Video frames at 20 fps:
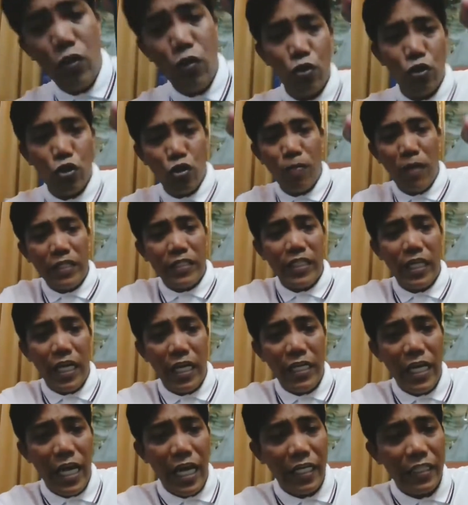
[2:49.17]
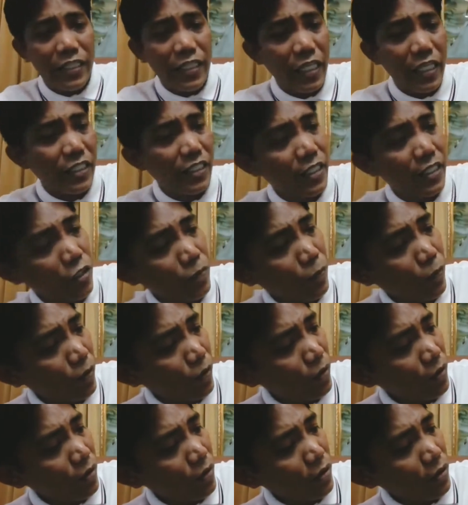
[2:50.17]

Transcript: YouTube at saka ni AdSense. Ito po.